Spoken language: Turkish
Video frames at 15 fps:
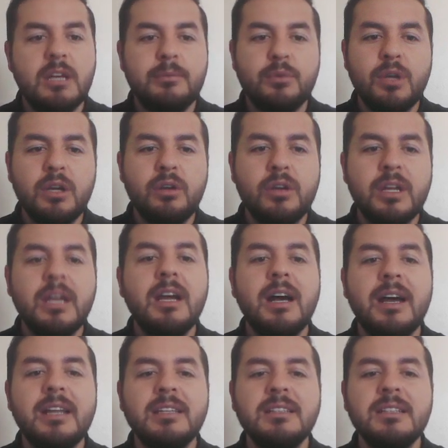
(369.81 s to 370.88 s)
Buna göre
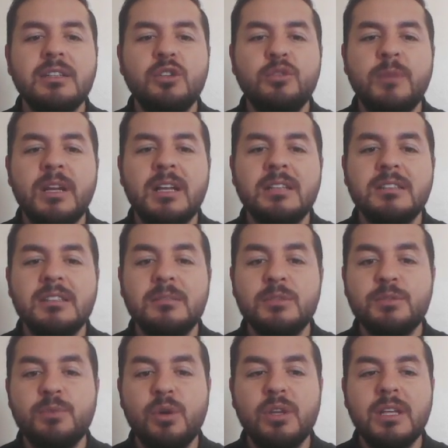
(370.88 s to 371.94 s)
haritadaki
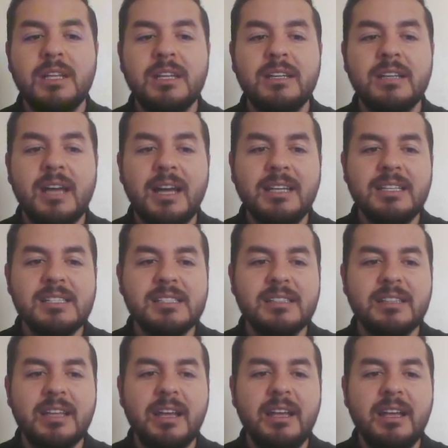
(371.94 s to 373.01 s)
numaralandırılmış bölgelerin
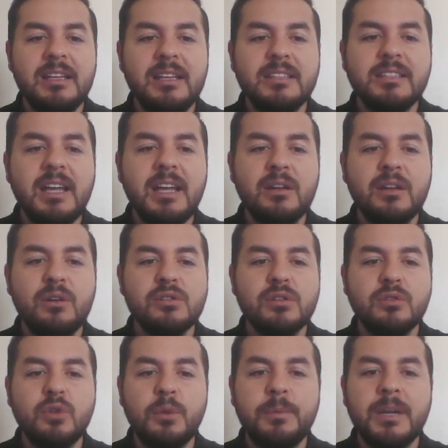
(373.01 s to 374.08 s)
hangisinde terra rossa
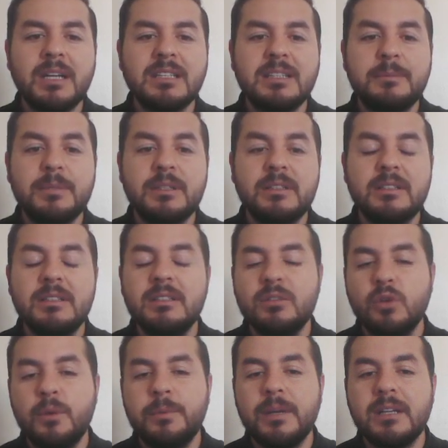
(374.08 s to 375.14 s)
toprak tipinin
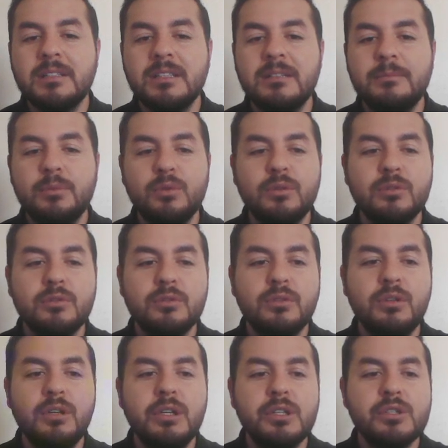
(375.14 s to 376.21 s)
toprakların
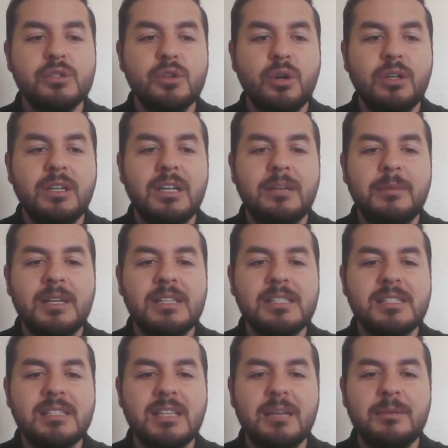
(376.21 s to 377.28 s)
bulunduğu
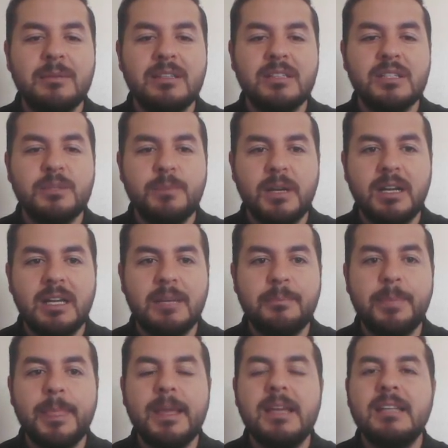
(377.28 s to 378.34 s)
söylenemez demiş. Bakalım.
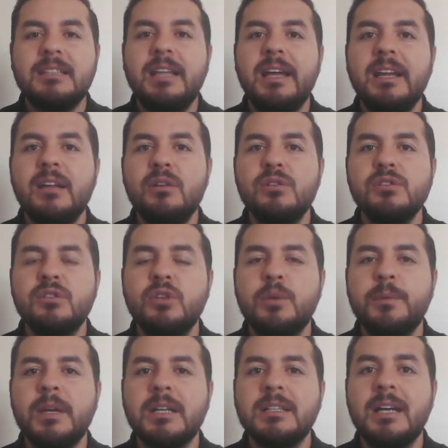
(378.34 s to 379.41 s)
Terra rossa
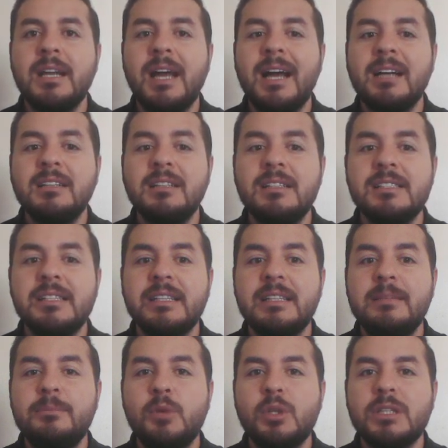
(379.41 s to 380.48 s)
topraklar Akdeniz
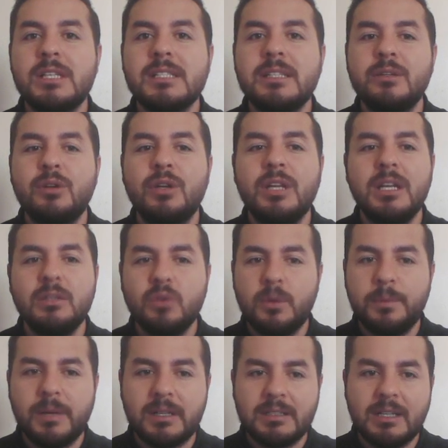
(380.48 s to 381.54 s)
bölgesinde görülen
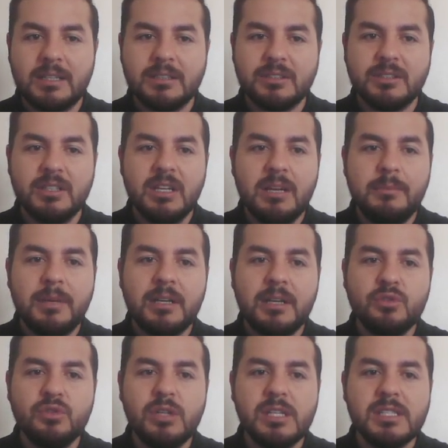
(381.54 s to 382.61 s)
topraklardır. Bakın
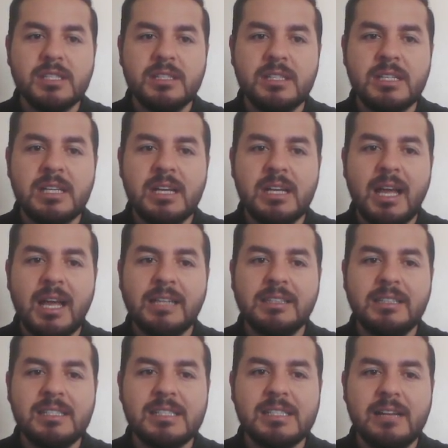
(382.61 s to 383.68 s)
şurası
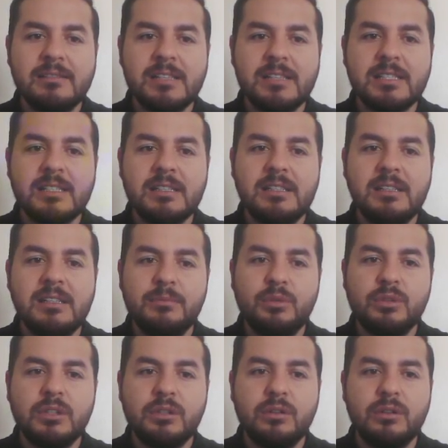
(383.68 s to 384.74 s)
Akdeniz havzası
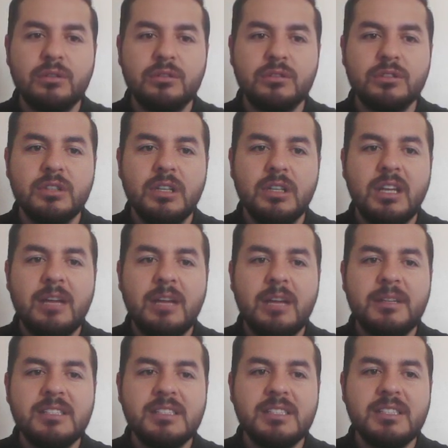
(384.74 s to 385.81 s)
burada görülür. Hemen
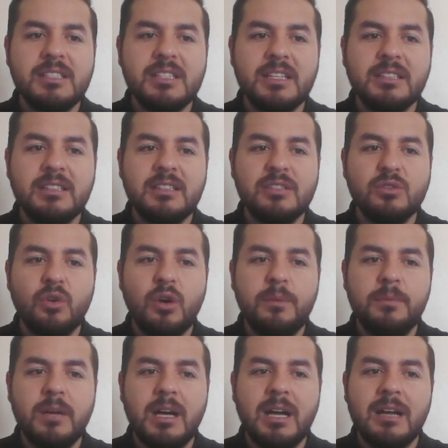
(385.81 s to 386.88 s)
çizgiyi çektiniz
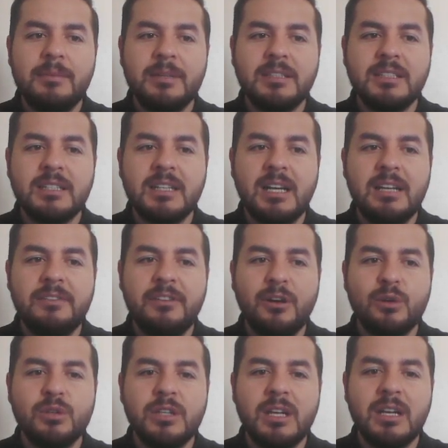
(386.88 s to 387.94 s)
hop ABD
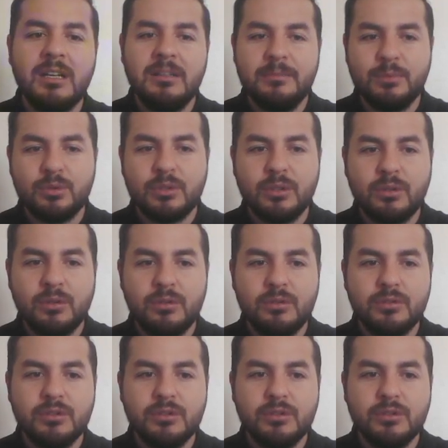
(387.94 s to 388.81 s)
Kaliforniya burada görülür.